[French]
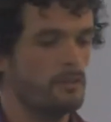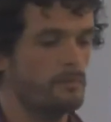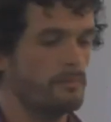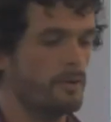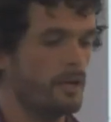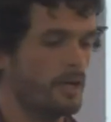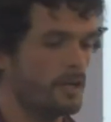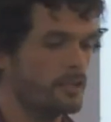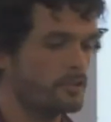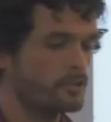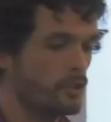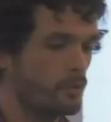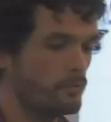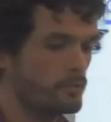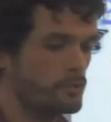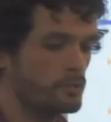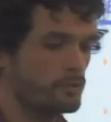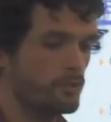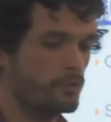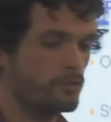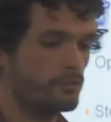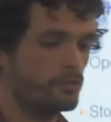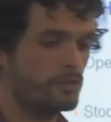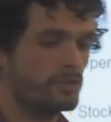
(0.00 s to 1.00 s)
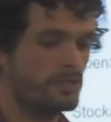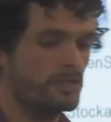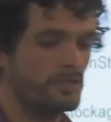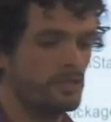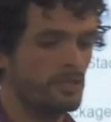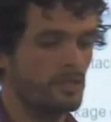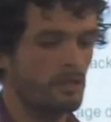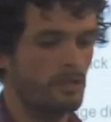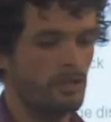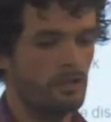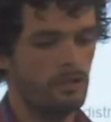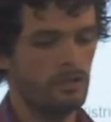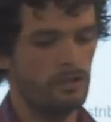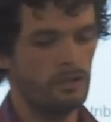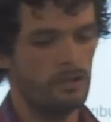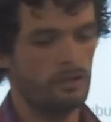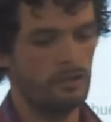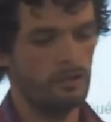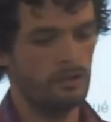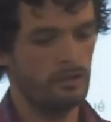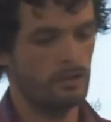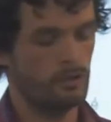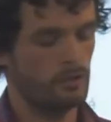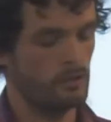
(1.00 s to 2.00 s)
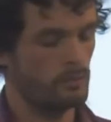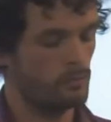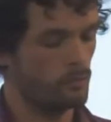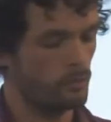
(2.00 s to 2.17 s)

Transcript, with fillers: Par exemple, je peux lui dire, euh,